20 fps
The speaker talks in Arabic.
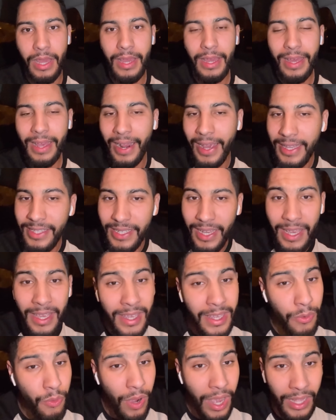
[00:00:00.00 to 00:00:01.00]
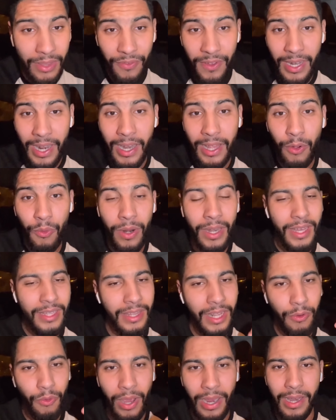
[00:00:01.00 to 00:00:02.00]
راه حيت اي واحد فينا الاخوان
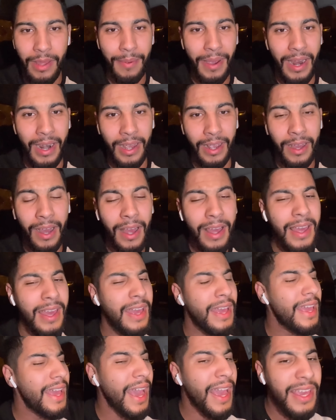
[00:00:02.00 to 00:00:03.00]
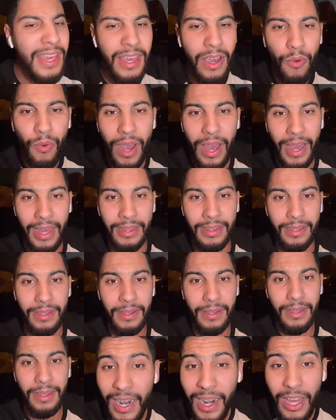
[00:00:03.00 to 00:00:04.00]
يقدر يوقع ليه بحال هكا اي واحد
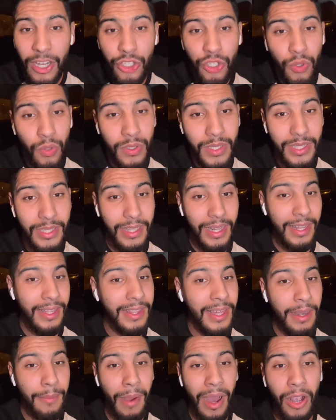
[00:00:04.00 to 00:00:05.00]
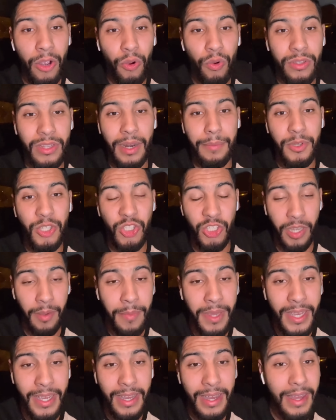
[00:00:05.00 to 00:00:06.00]
لاجونس اللي داير معاه كونطرا باش
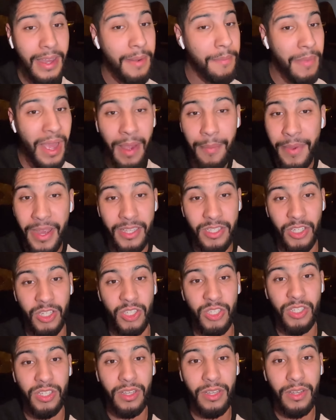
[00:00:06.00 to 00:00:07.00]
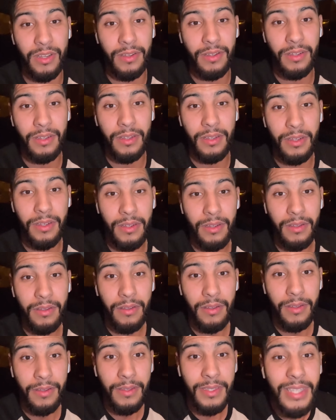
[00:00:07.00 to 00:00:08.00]
تحميك ما حماتكش
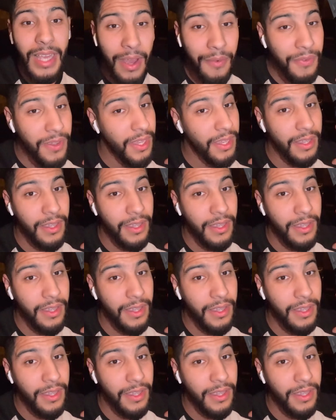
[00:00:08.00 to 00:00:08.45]
صافي